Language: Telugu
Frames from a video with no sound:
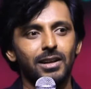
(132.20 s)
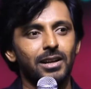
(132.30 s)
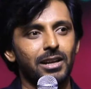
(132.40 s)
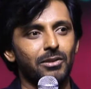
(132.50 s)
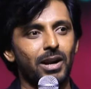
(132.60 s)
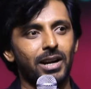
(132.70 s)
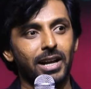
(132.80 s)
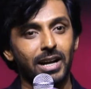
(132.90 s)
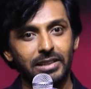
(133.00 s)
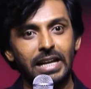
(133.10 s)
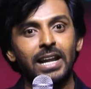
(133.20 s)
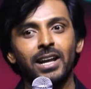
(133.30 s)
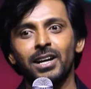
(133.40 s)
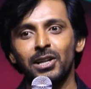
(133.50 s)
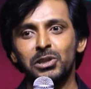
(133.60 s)
ఇవాళ ఇక్కడ
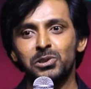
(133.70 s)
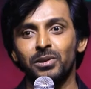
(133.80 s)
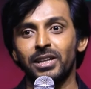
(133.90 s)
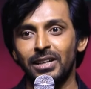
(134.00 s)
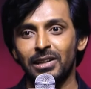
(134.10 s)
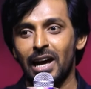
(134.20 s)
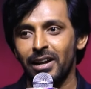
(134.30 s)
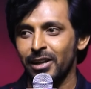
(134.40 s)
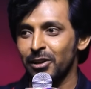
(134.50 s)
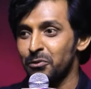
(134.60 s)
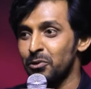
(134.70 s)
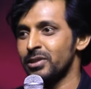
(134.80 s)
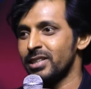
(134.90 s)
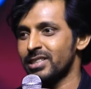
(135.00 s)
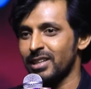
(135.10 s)
ధైర్యంగా నిల్చుంటే నేను నాని అన్నకు ఫోన్
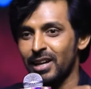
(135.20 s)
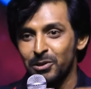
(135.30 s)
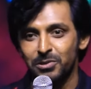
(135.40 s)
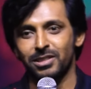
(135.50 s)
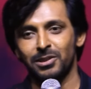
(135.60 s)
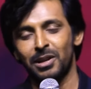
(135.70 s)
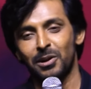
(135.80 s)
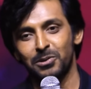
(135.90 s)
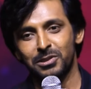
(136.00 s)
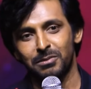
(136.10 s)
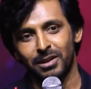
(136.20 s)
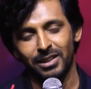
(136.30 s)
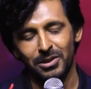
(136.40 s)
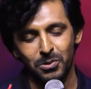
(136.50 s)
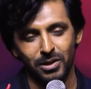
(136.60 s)
చేస్తే అన్న వస్తాడు నా కోసం అని
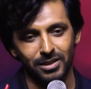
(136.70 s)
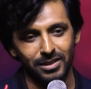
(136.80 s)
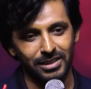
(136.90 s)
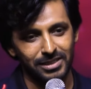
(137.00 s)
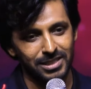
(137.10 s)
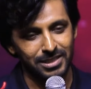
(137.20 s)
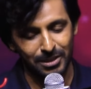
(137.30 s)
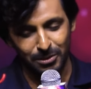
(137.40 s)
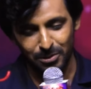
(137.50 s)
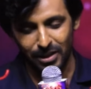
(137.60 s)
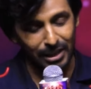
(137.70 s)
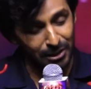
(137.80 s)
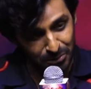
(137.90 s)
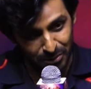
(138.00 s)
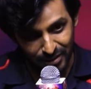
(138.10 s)
ఒక ఇది చేసినందుకు ఐ
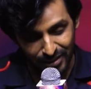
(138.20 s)
లవ్ యూ అన్న